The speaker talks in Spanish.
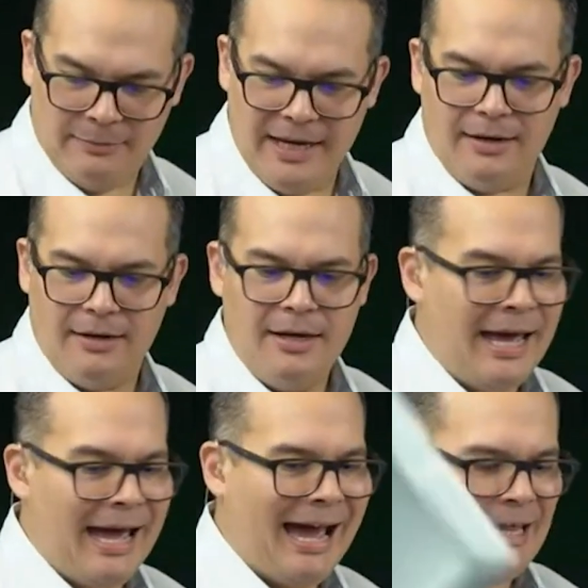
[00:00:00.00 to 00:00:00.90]
Bien,
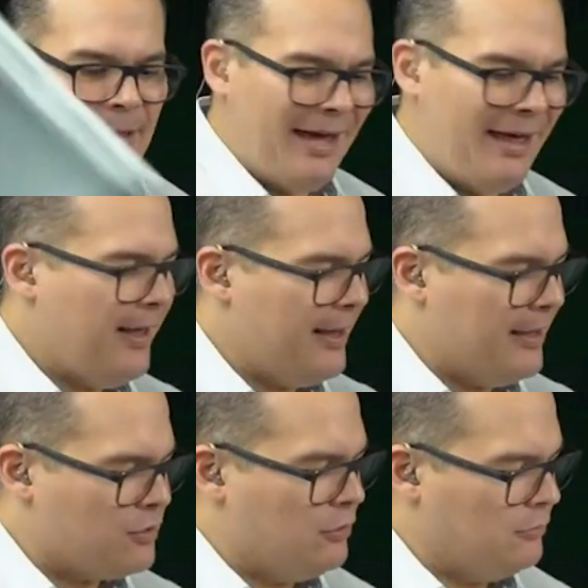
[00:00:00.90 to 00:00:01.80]
además de
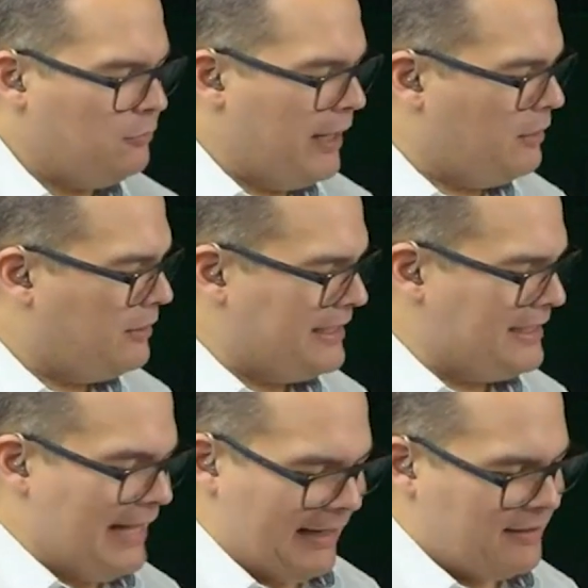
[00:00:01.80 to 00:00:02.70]
eso, bueno,
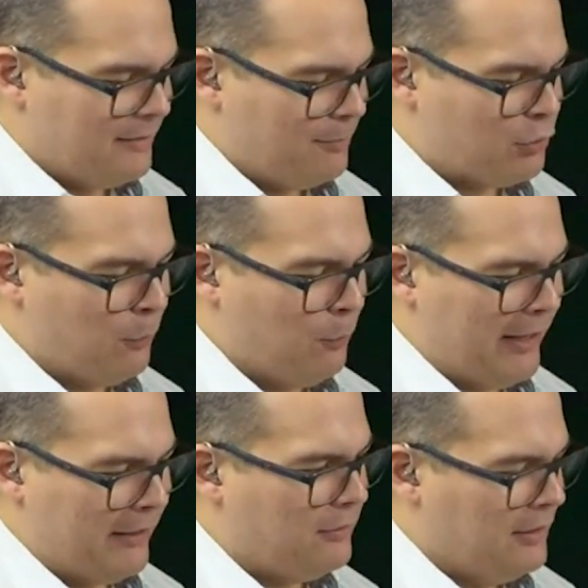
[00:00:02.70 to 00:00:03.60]
snacks, por
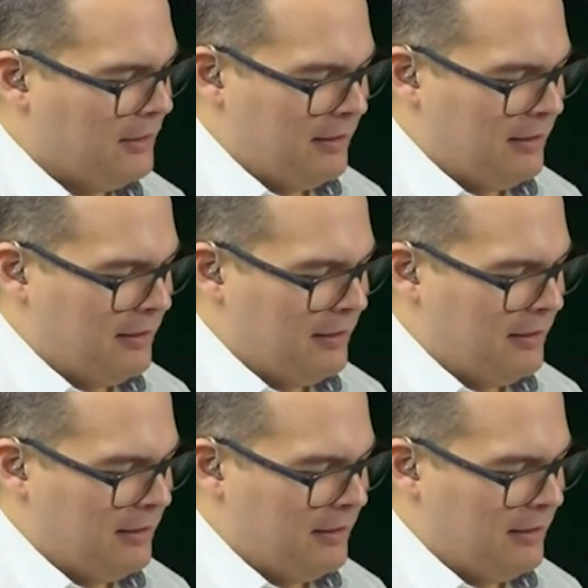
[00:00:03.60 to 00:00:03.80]
supuesto.